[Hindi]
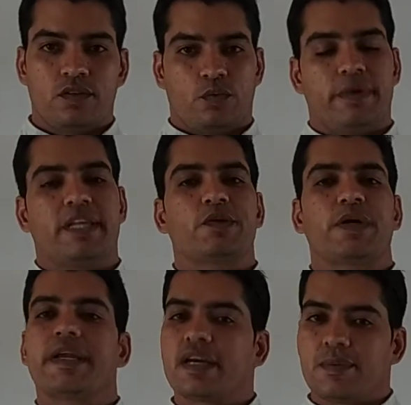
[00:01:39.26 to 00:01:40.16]
तो मेरा तो
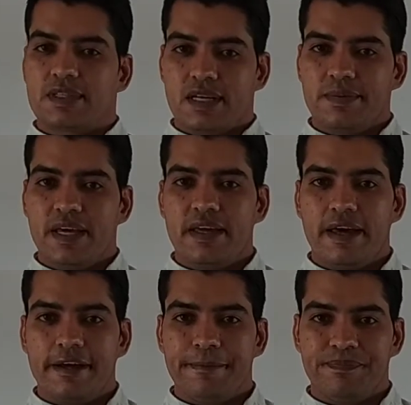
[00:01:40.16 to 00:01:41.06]
कहने का मतलब यही
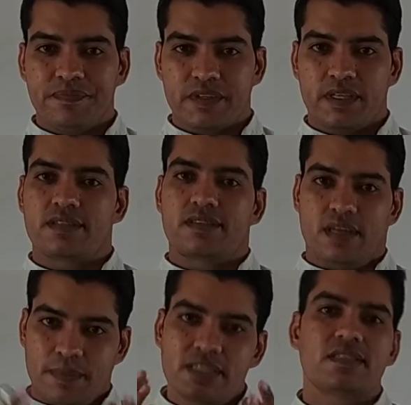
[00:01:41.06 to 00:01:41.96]
है
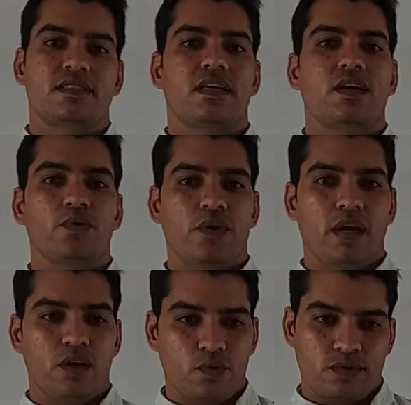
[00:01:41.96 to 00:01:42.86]
समझते
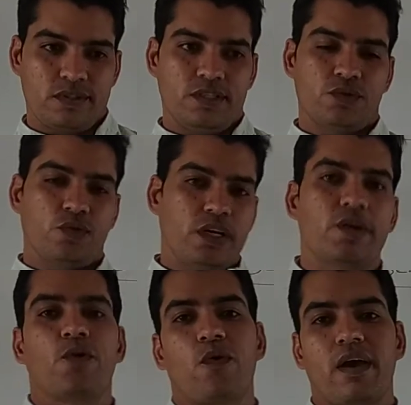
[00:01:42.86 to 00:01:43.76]
हुए उस चीज़ को
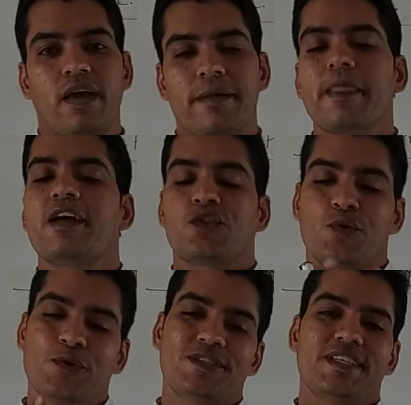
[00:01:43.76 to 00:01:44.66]
लिखोगे तो
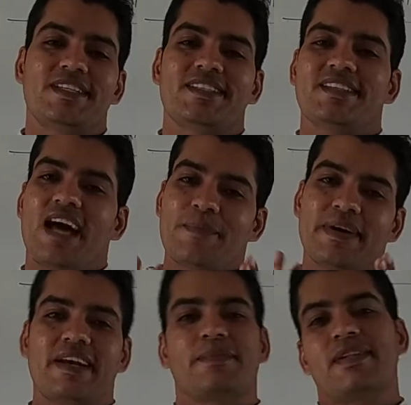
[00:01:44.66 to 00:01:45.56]
वो चीज़ आपके
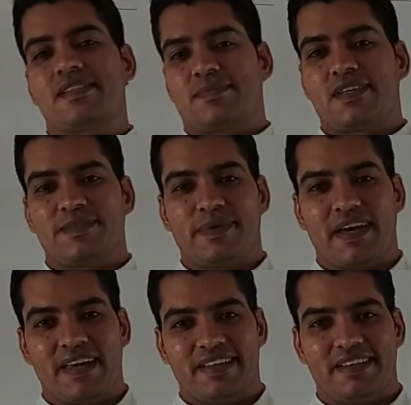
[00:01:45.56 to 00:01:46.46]
डबल समझ में
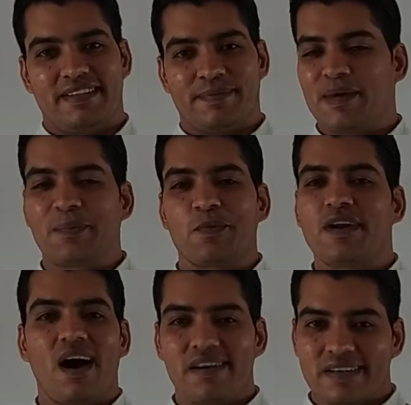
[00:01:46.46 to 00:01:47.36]
आएगी मैं आपको
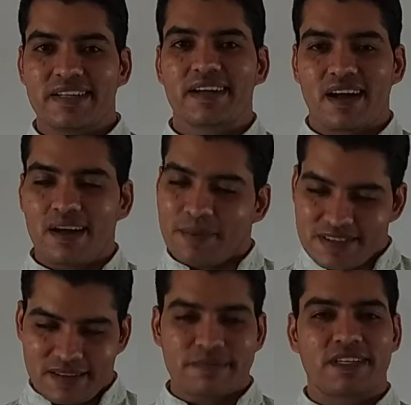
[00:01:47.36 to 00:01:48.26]
डांट नहीं रहा
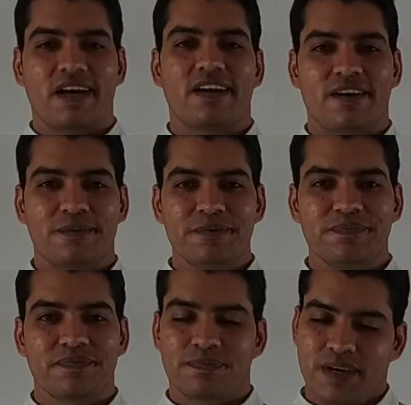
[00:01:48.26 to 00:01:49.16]
बस समझा रहा हूँ
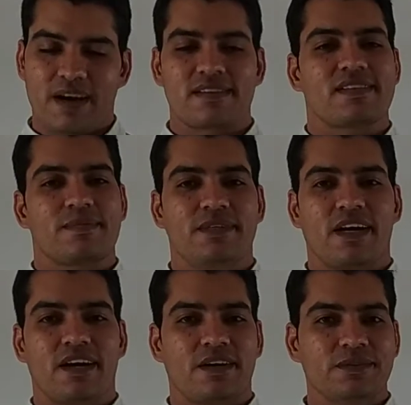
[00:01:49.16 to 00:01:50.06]
प्यार से
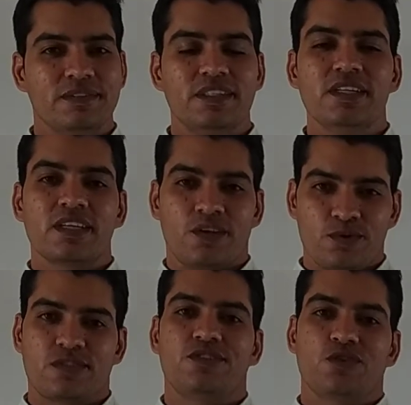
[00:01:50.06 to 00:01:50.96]
समझा रहा हूँ कि
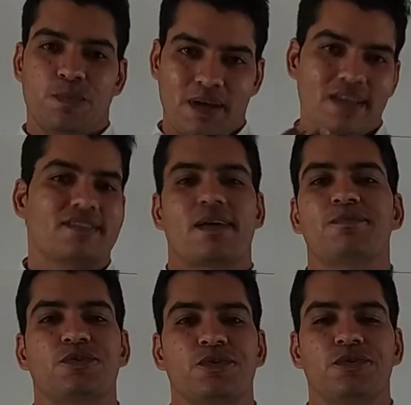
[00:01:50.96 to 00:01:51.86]
उस चीज़ को पहले
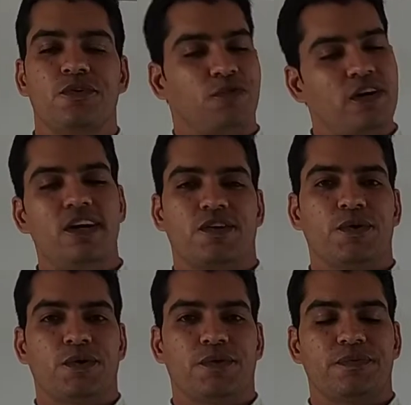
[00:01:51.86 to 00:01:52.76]
समझो फिर
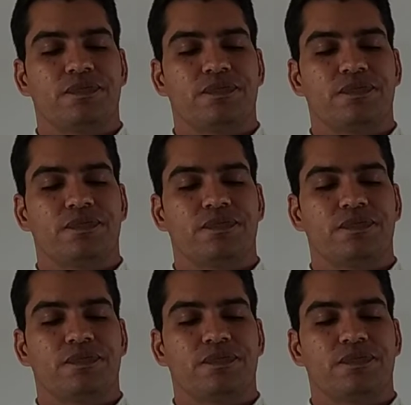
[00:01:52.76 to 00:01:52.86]
लिखो